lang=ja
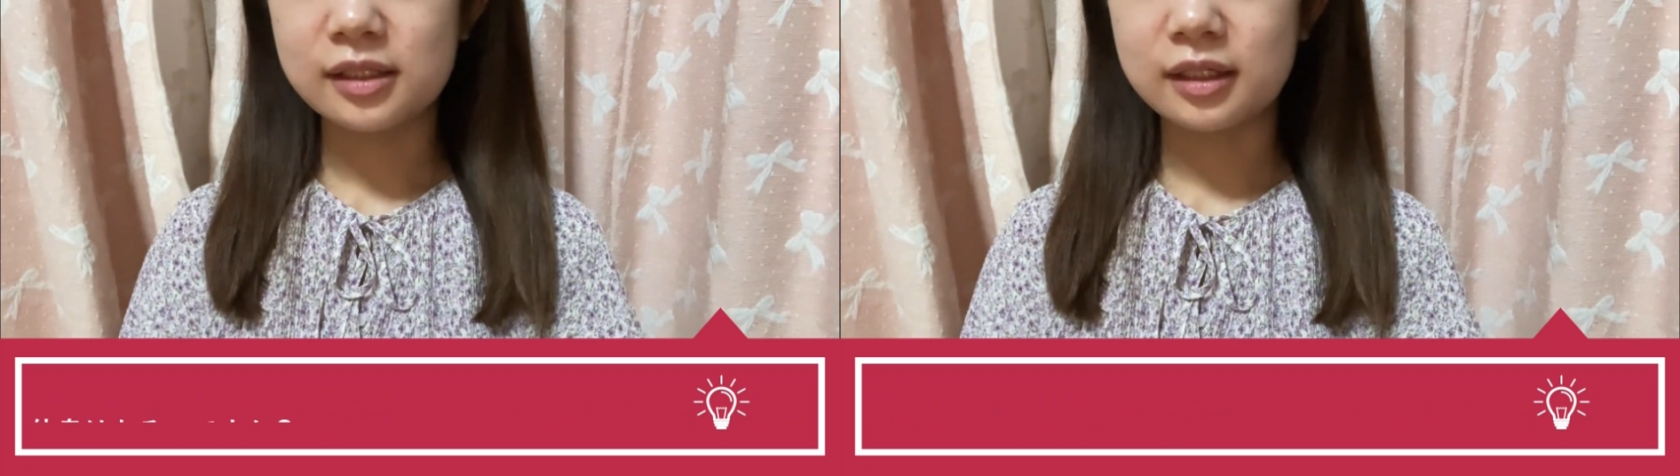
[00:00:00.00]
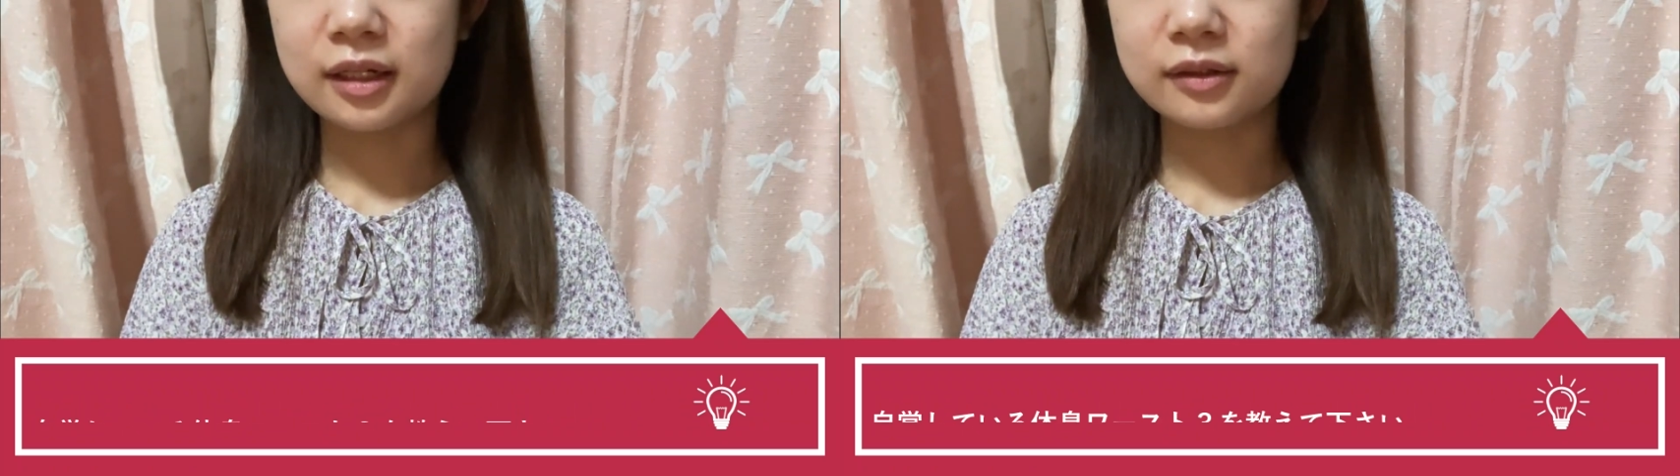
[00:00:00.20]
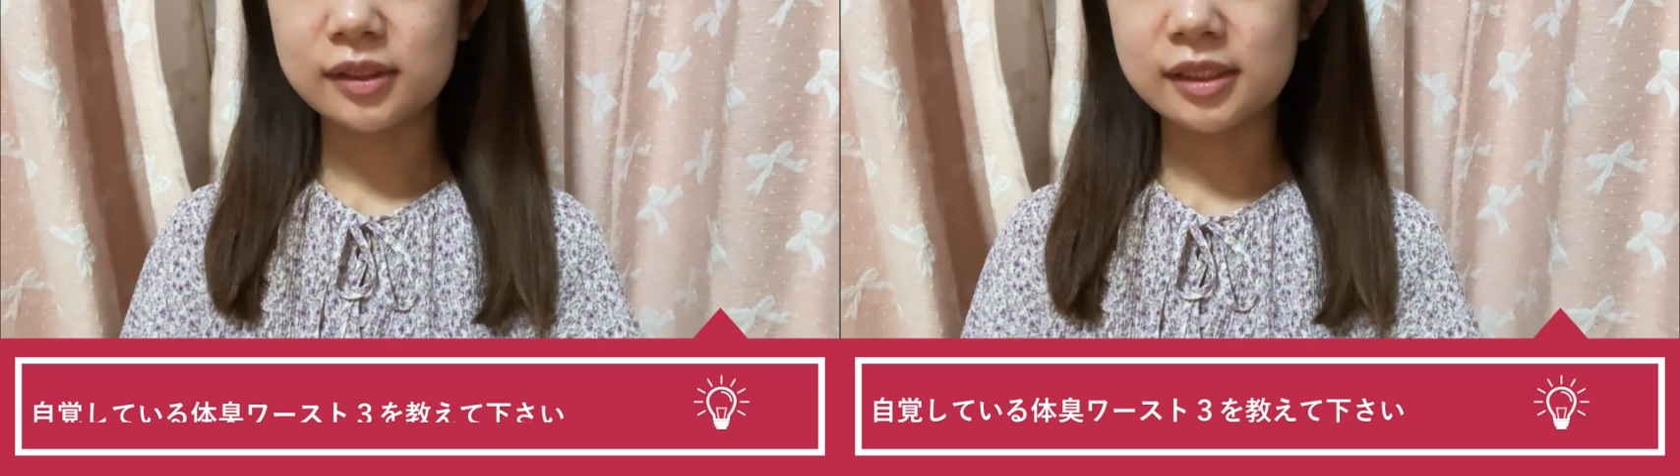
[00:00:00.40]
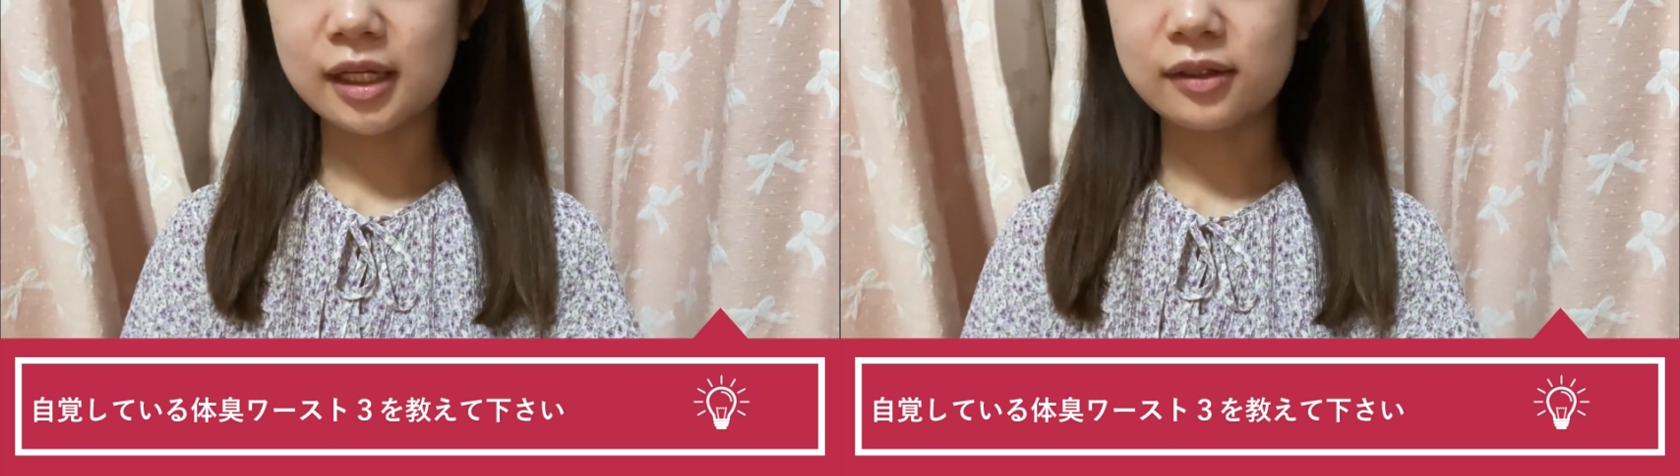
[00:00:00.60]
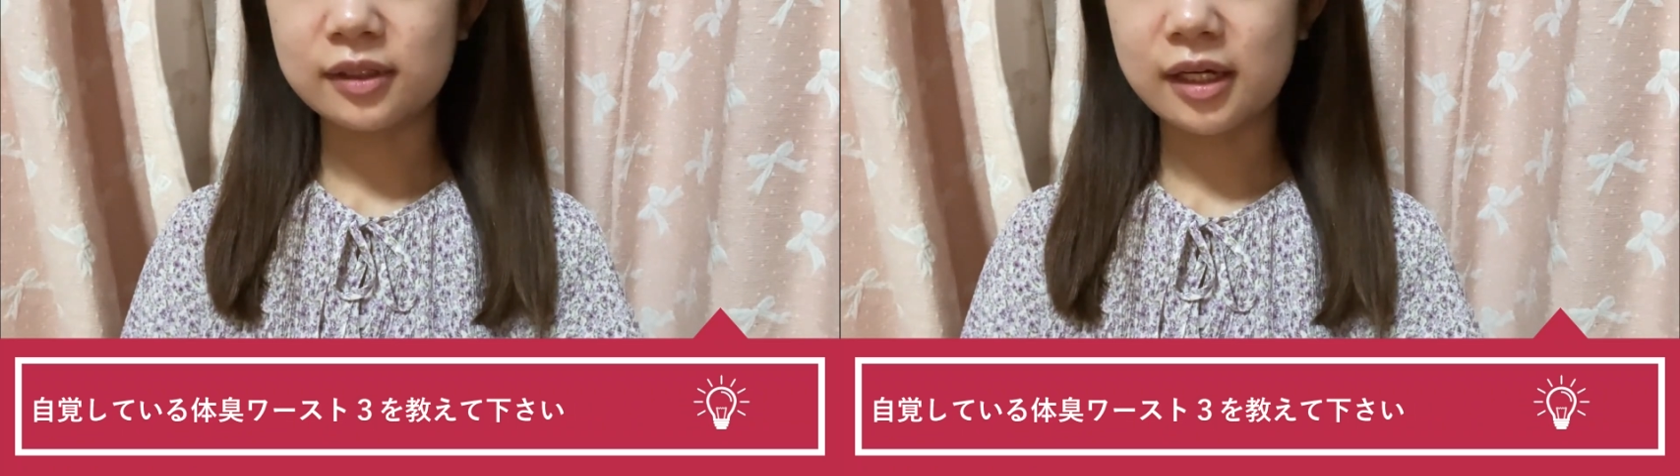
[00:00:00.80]
自覚して
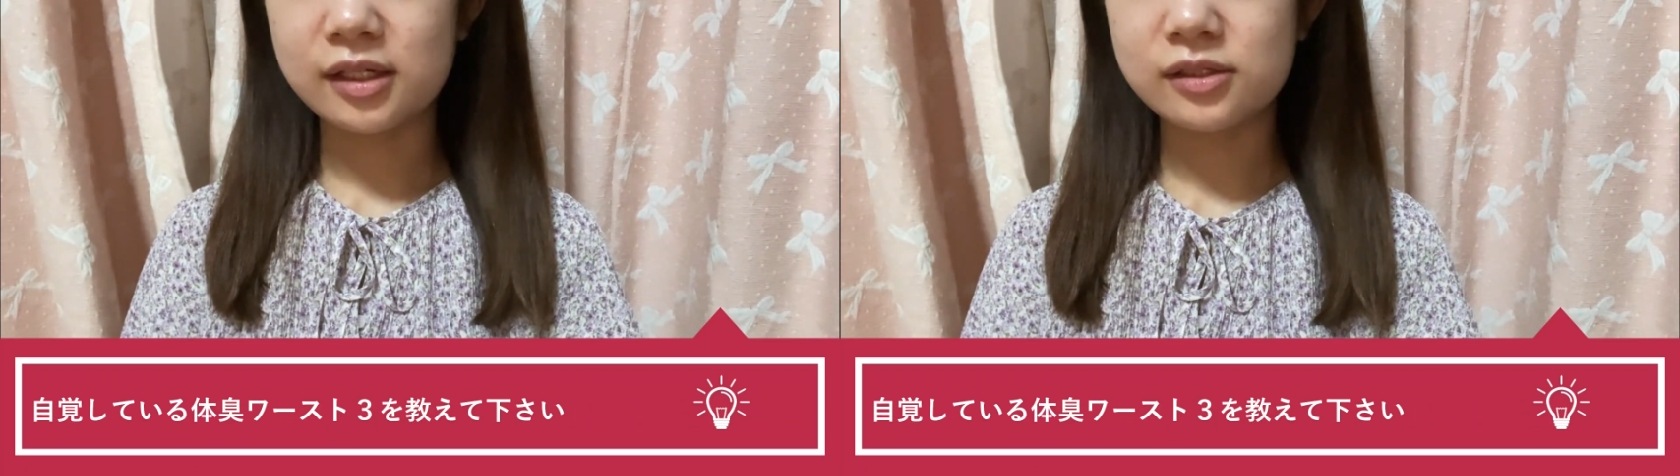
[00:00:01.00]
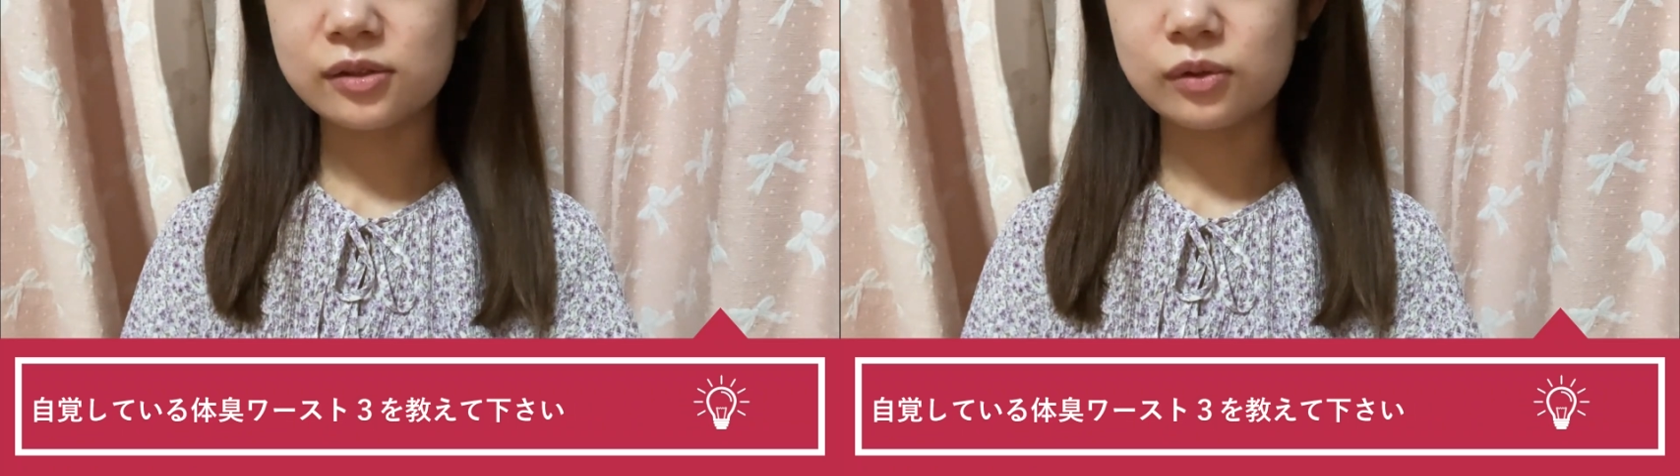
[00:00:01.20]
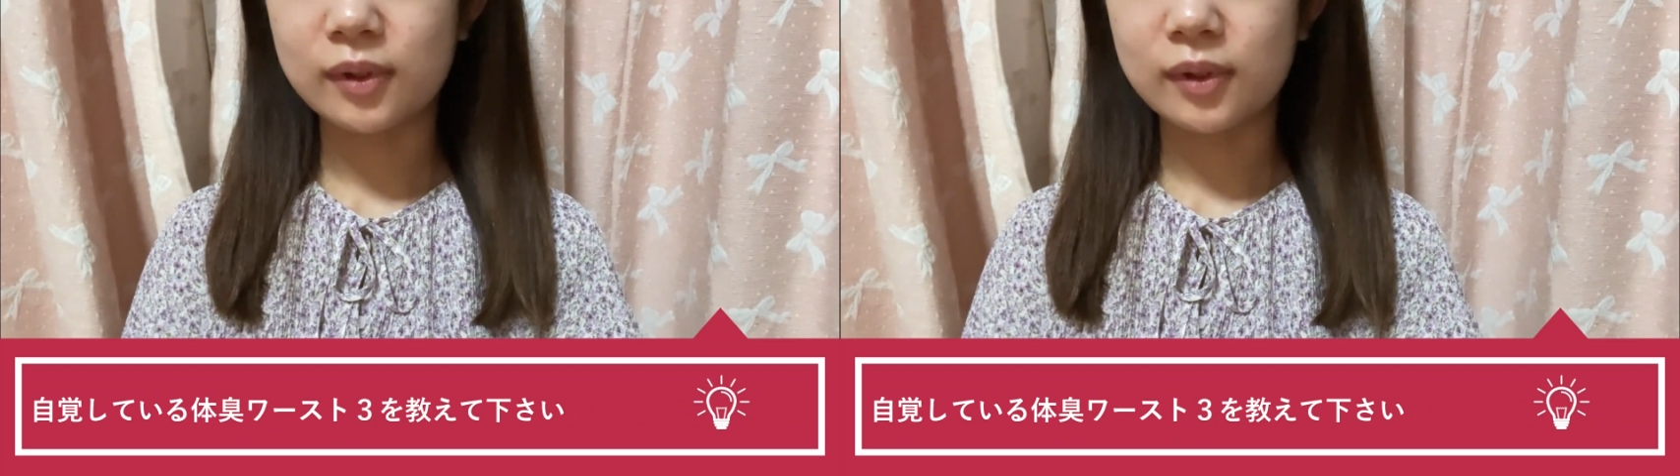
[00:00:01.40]
いる体臭